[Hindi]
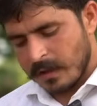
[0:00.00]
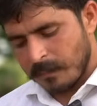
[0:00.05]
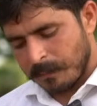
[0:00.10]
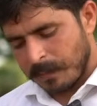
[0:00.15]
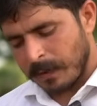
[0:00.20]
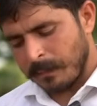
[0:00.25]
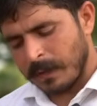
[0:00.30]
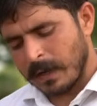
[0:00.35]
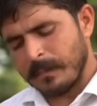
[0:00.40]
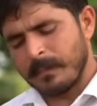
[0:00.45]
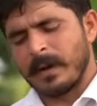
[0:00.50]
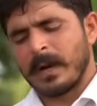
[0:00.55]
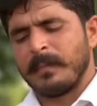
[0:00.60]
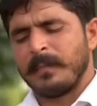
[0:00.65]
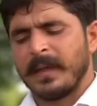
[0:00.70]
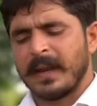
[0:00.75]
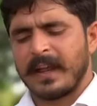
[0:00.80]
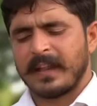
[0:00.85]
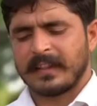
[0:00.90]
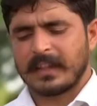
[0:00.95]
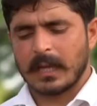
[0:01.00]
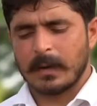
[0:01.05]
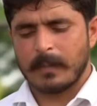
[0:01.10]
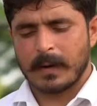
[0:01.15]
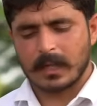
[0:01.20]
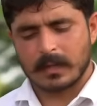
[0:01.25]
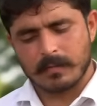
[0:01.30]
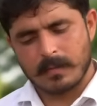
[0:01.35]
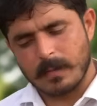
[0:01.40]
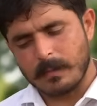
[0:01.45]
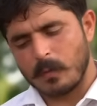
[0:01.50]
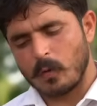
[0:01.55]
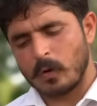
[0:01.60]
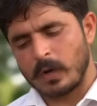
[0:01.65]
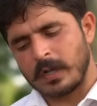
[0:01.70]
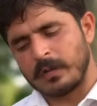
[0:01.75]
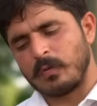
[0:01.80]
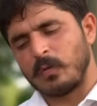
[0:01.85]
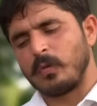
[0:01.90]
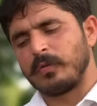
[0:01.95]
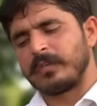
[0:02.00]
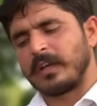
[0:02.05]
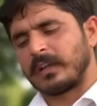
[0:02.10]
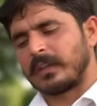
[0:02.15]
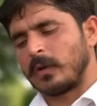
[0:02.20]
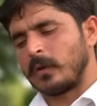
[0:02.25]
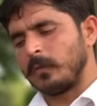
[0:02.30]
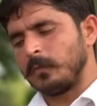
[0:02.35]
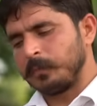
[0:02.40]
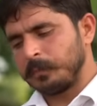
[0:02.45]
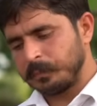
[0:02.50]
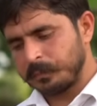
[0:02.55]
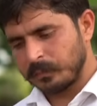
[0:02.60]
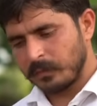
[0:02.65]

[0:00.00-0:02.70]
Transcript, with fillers: पर मेरे मन में रहती है बात मैं बोलना ज़रूर चाहता हूँ